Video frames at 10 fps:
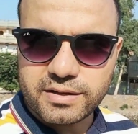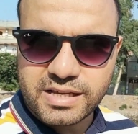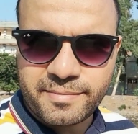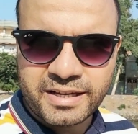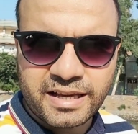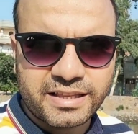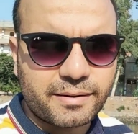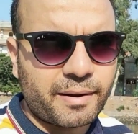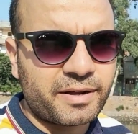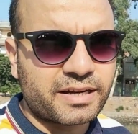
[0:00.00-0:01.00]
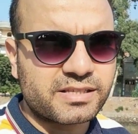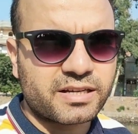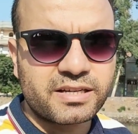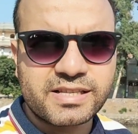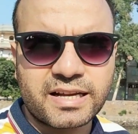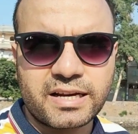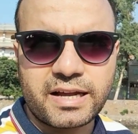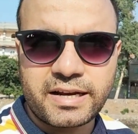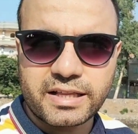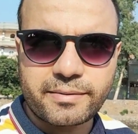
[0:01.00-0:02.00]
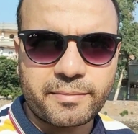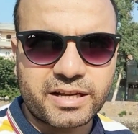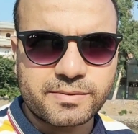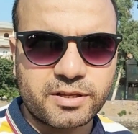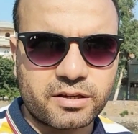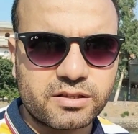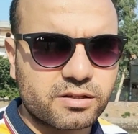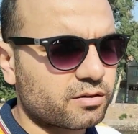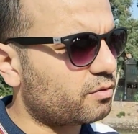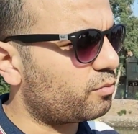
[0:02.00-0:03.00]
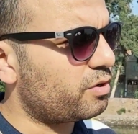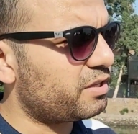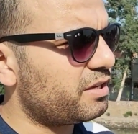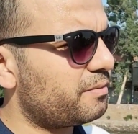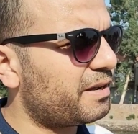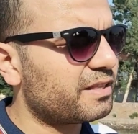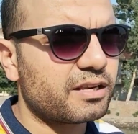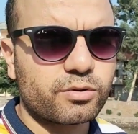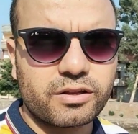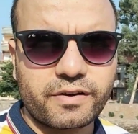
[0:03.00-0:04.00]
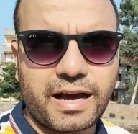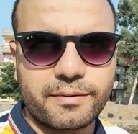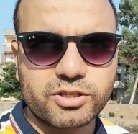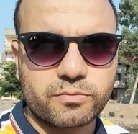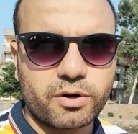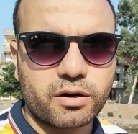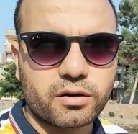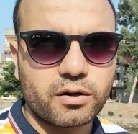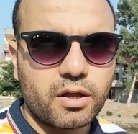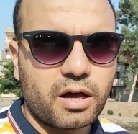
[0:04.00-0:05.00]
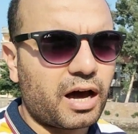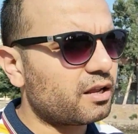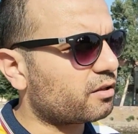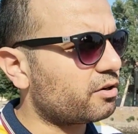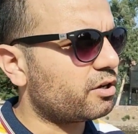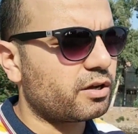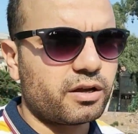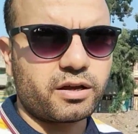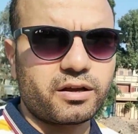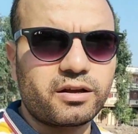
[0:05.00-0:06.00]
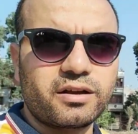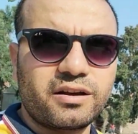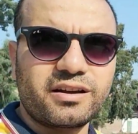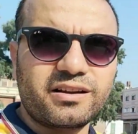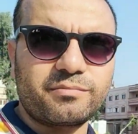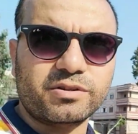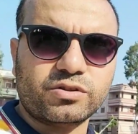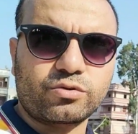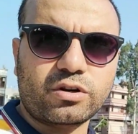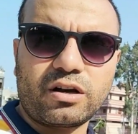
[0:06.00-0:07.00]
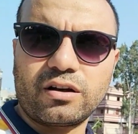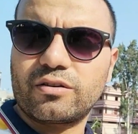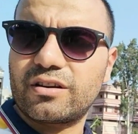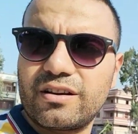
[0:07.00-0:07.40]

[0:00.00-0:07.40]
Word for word: زمان كانت تبع مركز كنز لكن الان هي تبع مركز مدينه النصر ودي البلد اللي اتولد فيها علي باشا مبارك على طريق آه، المنصوره